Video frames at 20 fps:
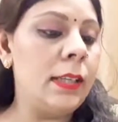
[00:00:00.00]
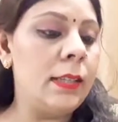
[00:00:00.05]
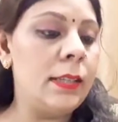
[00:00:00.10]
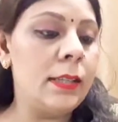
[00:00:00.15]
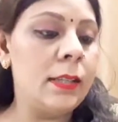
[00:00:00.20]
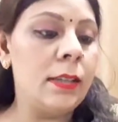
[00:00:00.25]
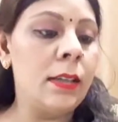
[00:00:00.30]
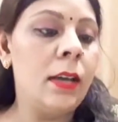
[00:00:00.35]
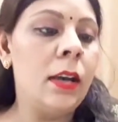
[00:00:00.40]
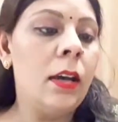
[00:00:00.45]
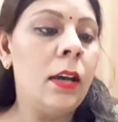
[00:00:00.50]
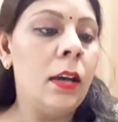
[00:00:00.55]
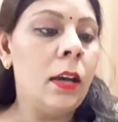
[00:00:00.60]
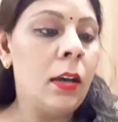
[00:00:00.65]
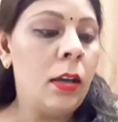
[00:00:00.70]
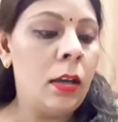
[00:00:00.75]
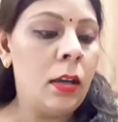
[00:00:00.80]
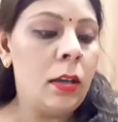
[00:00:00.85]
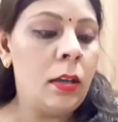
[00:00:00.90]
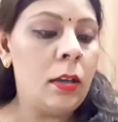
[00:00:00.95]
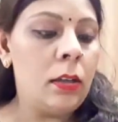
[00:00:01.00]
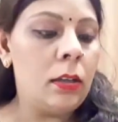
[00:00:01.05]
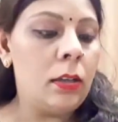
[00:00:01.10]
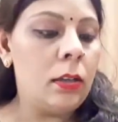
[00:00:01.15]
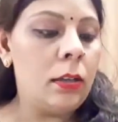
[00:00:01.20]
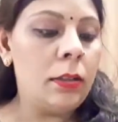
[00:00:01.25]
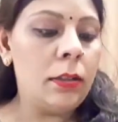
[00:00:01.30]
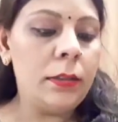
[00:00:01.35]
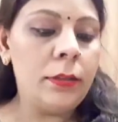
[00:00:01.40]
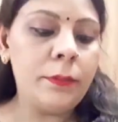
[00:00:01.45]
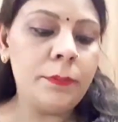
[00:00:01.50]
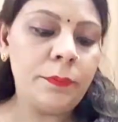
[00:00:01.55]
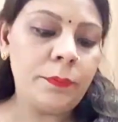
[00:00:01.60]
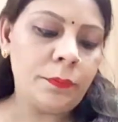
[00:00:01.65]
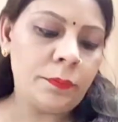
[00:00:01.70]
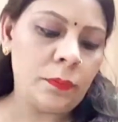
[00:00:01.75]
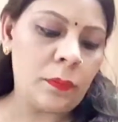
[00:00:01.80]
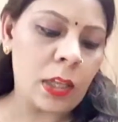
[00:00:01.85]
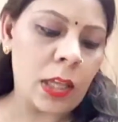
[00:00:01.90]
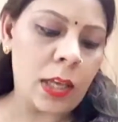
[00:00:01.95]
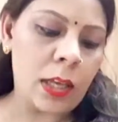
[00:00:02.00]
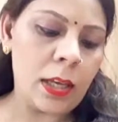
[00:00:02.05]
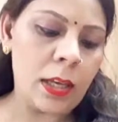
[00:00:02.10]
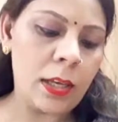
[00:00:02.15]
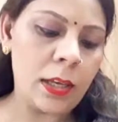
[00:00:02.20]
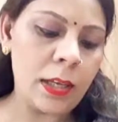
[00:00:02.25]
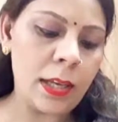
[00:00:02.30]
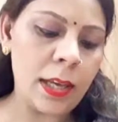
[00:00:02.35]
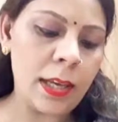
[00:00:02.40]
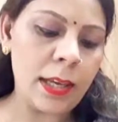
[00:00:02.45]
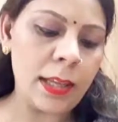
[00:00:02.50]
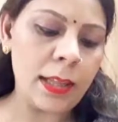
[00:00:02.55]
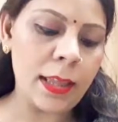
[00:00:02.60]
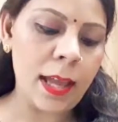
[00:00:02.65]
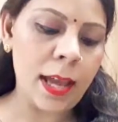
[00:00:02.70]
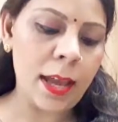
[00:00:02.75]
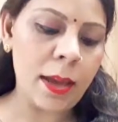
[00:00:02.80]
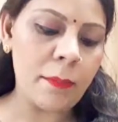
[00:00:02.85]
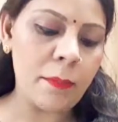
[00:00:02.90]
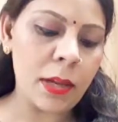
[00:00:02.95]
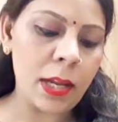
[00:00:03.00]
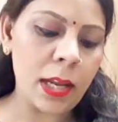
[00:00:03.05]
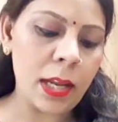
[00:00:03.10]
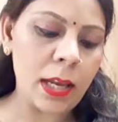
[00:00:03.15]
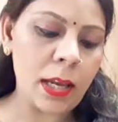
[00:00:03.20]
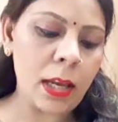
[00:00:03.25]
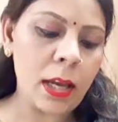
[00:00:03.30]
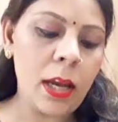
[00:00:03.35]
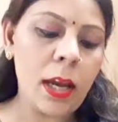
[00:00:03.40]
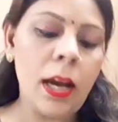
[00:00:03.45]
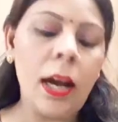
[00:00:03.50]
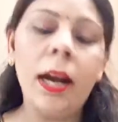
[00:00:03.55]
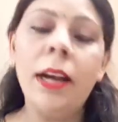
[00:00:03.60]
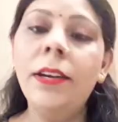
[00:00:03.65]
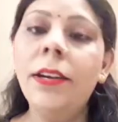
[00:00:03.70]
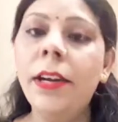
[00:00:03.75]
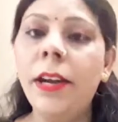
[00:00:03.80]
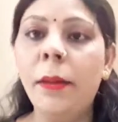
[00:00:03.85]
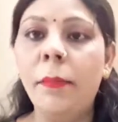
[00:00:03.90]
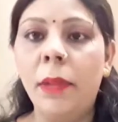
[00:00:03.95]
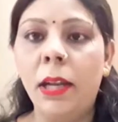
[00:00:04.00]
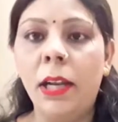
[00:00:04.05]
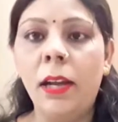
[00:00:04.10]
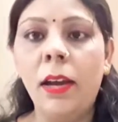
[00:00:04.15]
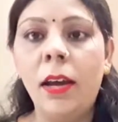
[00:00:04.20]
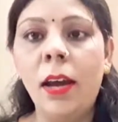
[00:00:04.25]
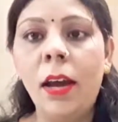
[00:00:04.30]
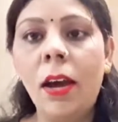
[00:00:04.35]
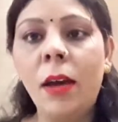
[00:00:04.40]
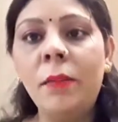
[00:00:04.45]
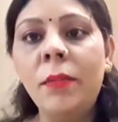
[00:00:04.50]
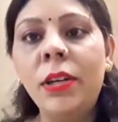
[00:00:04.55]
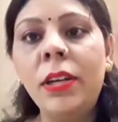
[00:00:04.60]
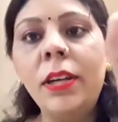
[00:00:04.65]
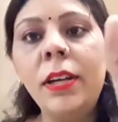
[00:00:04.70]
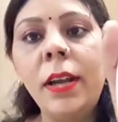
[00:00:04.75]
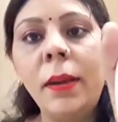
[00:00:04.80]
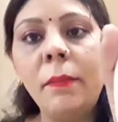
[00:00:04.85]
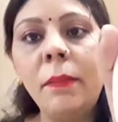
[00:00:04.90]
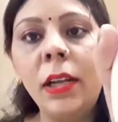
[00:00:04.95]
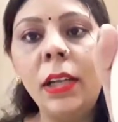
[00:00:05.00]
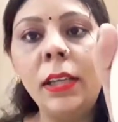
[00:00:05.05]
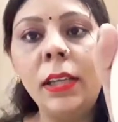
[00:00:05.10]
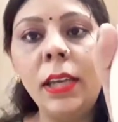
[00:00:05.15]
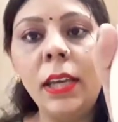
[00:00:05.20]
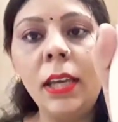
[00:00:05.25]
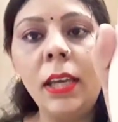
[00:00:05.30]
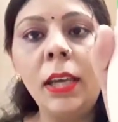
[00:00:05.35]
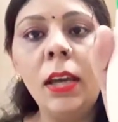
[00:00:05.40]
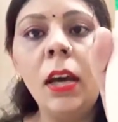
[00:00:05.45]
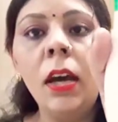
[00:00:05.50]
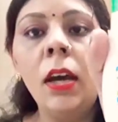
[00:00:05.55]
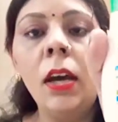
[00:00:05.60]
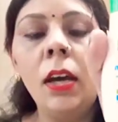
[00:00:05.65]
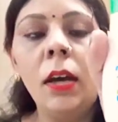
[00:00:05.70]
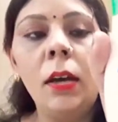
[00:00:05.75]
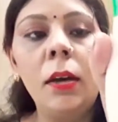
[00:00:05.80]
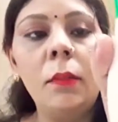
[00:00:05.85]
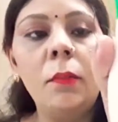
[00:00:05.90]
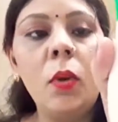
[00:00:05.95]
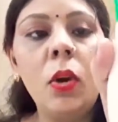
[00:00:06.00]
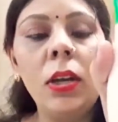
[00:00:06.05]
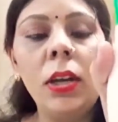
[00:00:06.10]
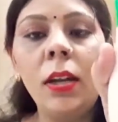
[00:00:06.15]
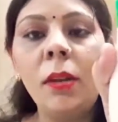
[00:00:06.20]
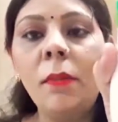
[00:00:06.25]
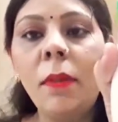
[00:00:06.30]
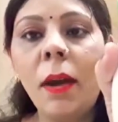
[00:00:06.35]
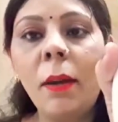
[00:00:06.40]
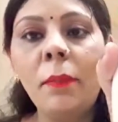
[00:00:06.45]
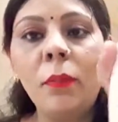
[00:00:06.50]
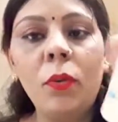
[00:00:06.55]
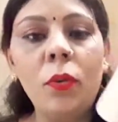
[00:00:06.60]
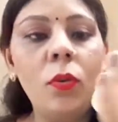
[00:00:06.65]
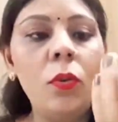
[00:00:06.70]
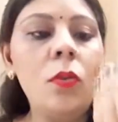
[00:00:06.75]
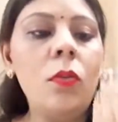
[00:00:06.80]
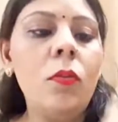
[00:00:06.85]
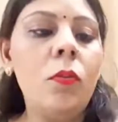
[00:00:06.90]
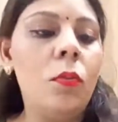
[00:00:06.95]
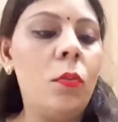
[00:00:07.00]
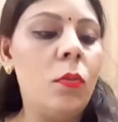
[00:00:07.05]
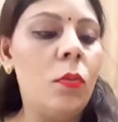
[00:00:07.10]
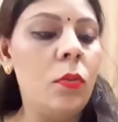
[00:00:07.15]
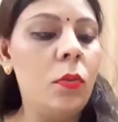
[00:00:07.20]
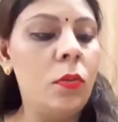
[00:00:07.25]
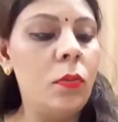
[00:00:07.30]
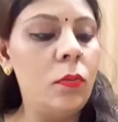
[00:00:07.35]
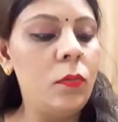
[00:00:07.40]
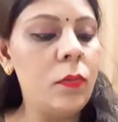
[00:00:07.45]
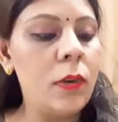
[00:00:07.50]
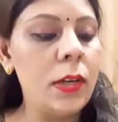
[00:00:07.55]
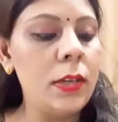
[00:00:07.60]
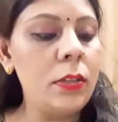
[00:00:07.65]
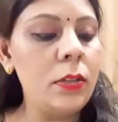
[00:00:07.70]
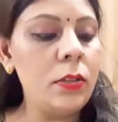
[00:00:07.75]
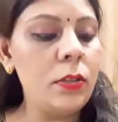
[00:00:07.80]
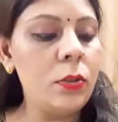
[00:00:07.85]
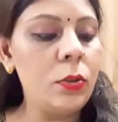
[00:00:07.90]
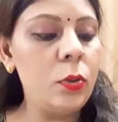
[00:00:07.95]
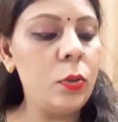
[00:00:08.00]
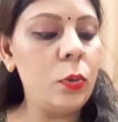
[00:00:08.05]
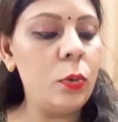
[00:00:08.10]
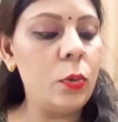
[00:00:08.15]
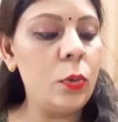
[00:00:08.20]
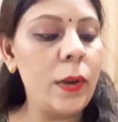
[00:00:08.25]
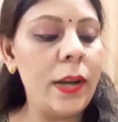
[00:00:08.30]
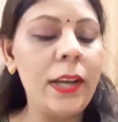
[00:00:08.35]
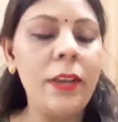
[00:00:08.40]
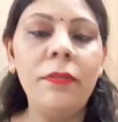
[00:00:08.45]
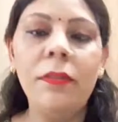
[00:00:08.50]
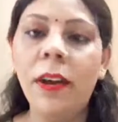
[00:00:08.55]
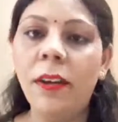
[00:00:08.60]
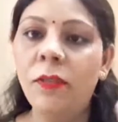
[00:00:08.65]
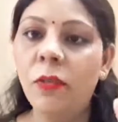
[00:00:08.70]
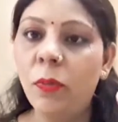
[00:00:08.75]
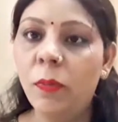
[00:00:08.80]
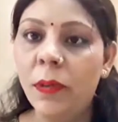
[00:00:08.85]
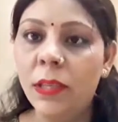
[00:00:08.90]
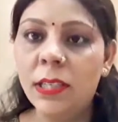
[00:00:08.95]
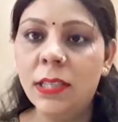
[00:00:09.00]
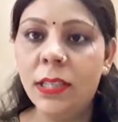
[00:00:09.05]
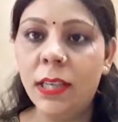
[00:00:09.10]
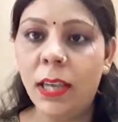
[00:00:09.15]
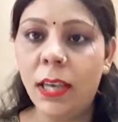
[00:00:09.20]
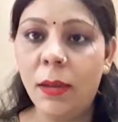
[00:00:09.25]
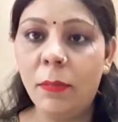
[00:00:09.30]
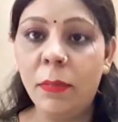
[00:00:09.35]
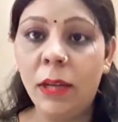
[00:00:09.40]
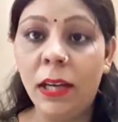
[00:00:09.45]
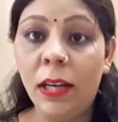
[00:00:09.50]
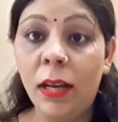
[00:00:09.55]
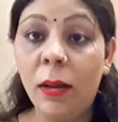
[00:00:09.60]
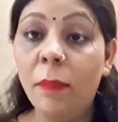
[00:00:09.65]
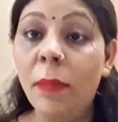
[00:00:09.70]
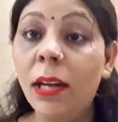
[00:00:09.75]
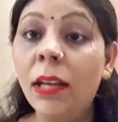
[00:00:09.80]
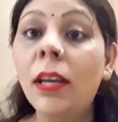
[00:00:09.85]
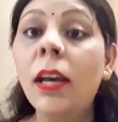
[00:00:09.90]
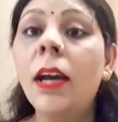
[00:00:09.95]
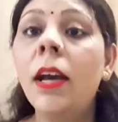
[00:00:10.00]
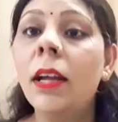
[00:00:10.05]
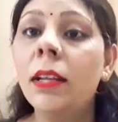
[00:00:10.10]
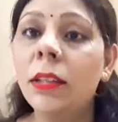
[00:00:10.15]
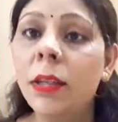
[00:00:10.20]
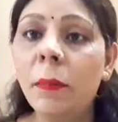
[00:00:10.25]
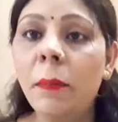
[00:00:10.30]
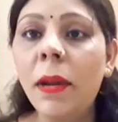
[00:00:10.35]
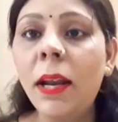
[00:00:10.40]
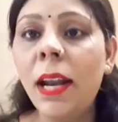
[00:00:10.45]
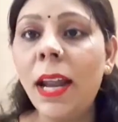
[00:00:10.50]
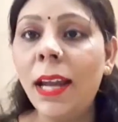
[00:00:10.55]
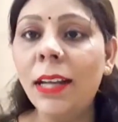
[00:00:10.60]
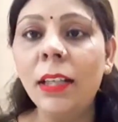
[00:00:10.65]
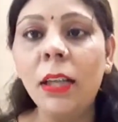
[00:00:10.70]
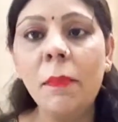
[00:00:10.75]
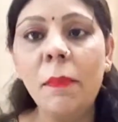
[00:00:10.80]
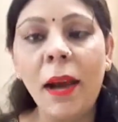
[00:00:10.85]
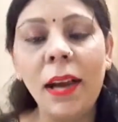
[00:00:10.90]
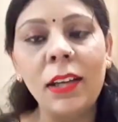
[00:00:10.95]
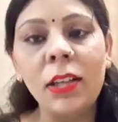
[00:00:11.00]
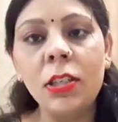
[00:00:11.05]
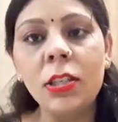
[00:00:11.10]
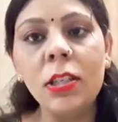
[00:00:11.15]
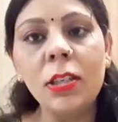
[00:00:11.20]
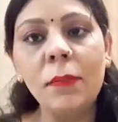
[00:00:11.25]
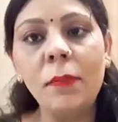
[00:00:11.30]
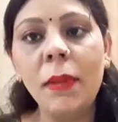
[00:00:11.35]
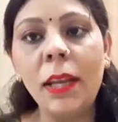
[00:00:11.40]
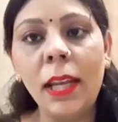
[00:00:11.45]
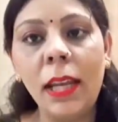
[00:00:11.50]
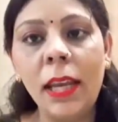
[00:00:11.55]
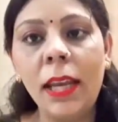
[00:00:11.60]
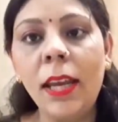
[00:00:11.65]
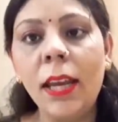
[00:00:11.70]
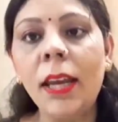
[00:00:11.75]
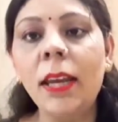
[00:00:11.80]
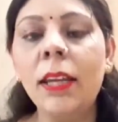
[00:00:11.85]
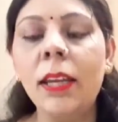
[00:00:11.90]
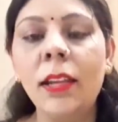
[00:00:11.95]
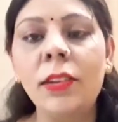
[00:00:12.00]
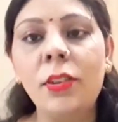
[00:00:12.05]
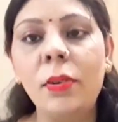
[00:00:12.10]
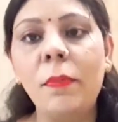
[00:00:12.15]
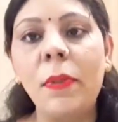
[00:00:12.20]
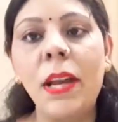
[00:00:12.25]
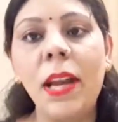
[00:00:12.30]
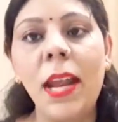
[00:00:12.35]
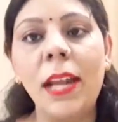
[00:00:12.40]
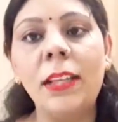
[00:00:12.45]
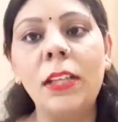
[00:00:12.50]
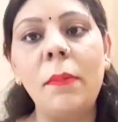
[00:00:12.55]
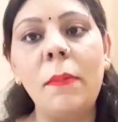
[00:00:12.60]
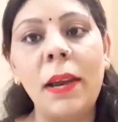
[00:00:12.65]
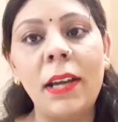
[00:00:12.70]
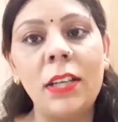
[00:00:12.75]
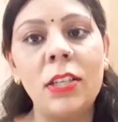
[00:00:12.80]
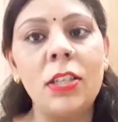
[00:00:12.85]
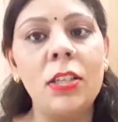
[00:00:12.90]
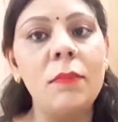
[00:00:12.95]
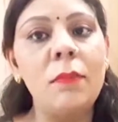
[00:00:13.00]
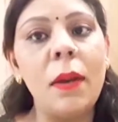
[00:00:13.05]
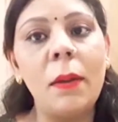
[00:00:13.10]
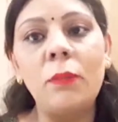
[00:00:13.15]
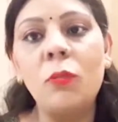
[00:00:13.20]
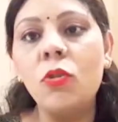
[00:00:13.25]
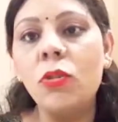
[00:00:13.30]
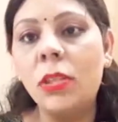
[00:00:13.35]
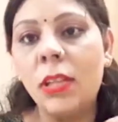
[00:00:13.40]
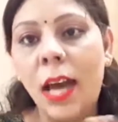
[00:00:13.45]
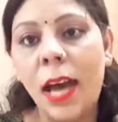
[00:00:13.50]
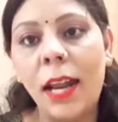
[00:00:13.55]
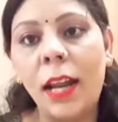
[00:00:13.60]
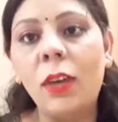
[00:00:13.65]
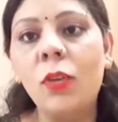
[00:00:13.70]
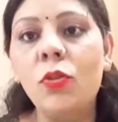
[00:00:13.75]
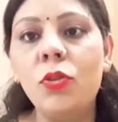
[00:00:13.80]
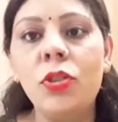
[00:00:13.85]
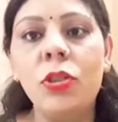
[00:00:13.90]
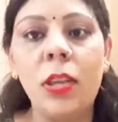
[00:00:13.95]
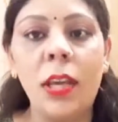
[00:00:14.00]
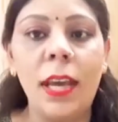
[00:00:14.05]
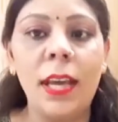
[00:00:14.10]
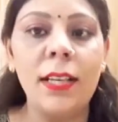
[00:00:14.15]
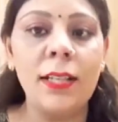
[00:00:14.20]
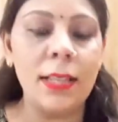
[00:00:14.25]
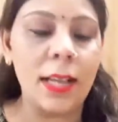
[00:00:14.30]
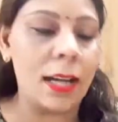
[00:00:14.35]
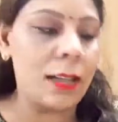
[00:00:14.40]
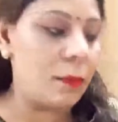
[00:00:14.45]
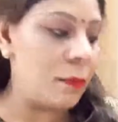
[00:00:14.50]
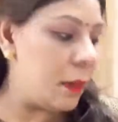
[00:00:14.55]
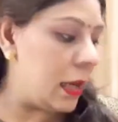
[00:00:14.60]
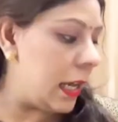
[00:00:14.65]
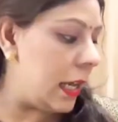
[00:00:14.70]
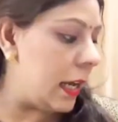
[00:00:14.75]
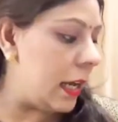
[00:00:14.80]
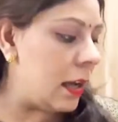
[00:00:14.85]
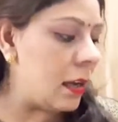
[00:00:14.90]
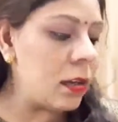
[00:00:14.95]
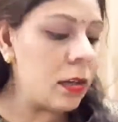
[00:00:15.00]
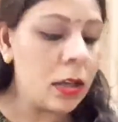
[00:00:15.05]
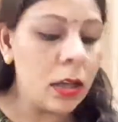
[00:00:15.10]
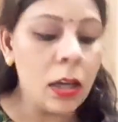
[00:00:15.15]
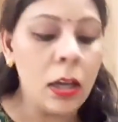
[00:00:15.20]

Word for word: इस आम, ये कितना एम एल है हंड्रेड एम एल हंड्रेड एम एल की बॉटल में आपको वन ट्वेंटी फाइव रुपीज़ की ये मिल रही है बट ट्रिपल लाइन के पैकेजिंग में नहीं है ये ट्रिपल लाइन के पैकेजिंग में आपको सारा कुछ एक साथ मिलेगा